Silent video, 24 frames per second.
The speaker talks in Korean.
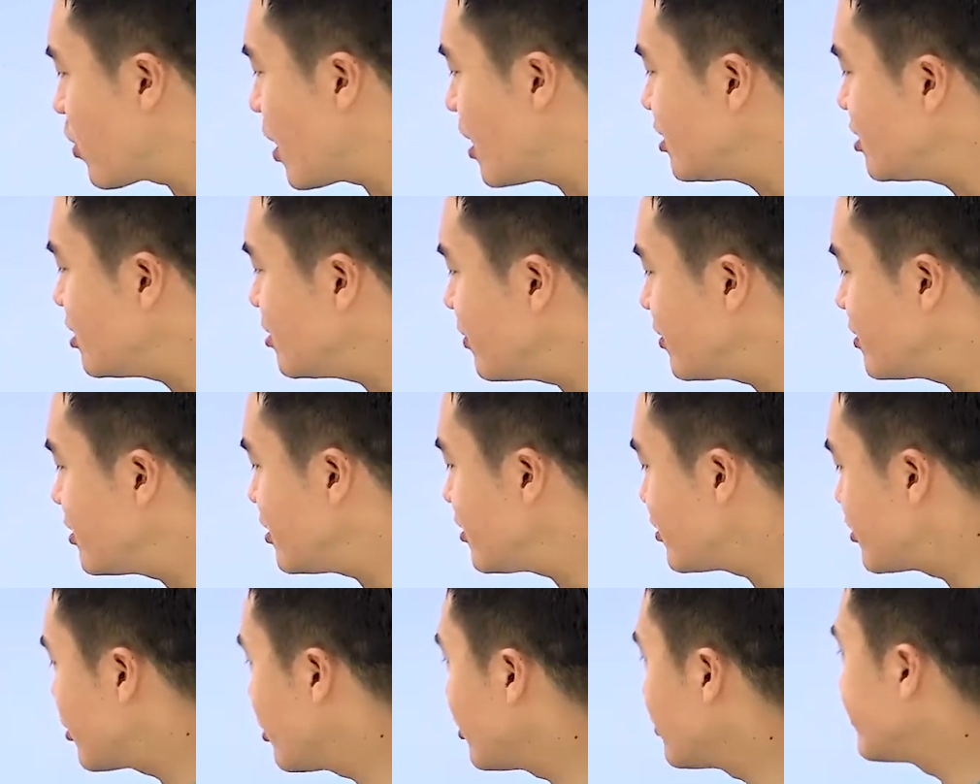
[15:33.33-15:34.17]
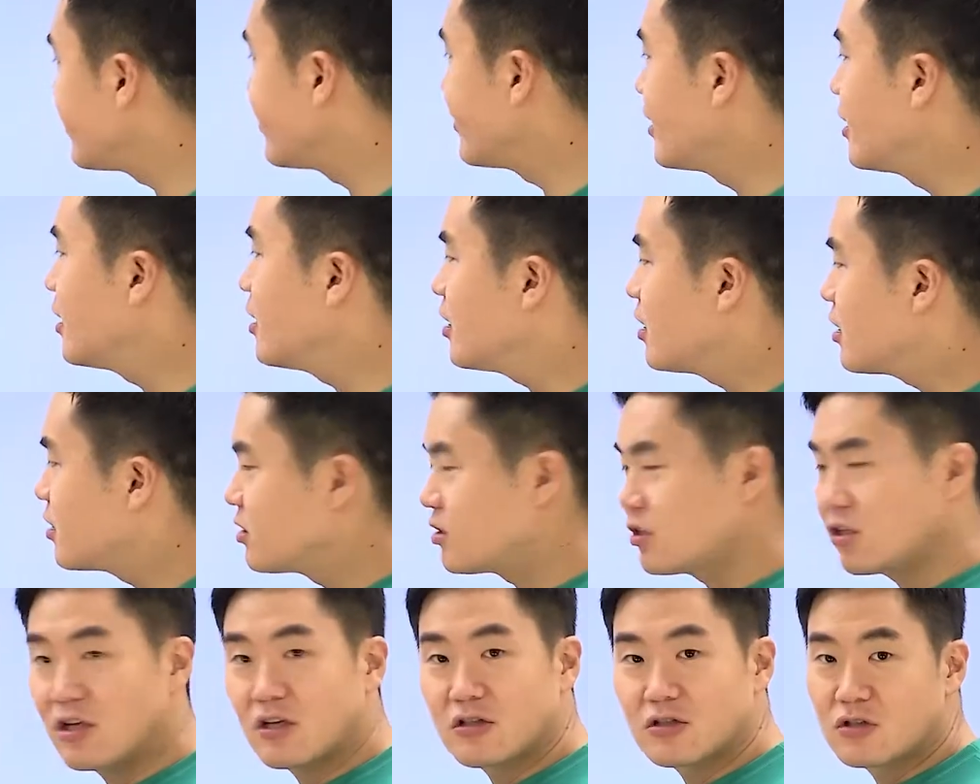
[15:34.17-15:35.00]
관심의 실천.
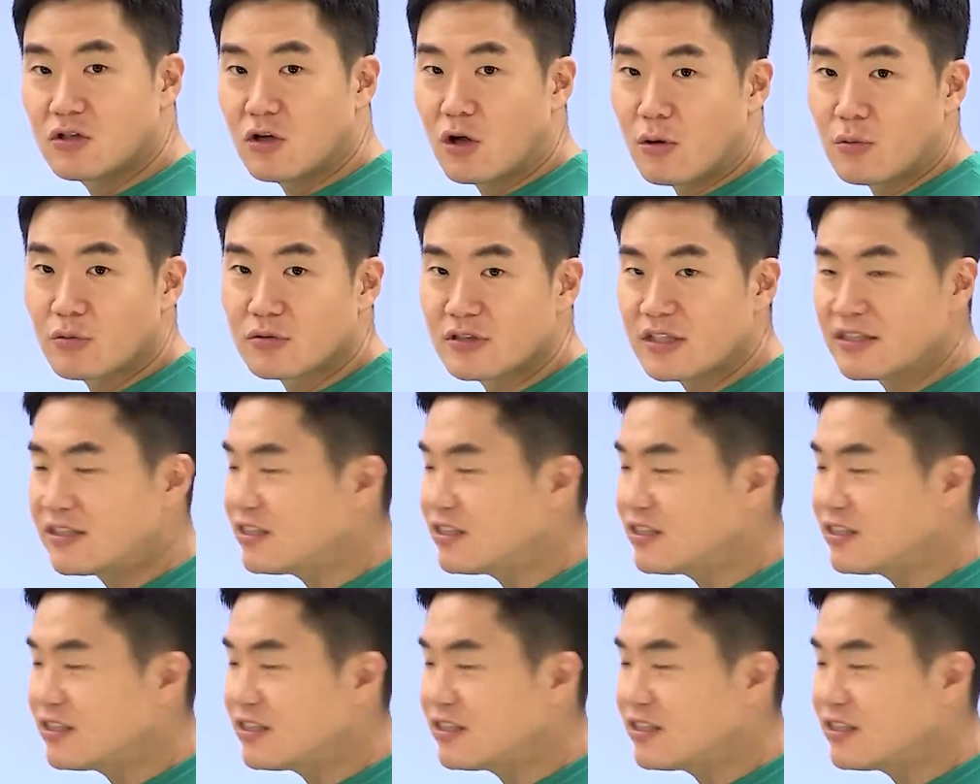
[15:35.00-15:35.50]
여러분 근데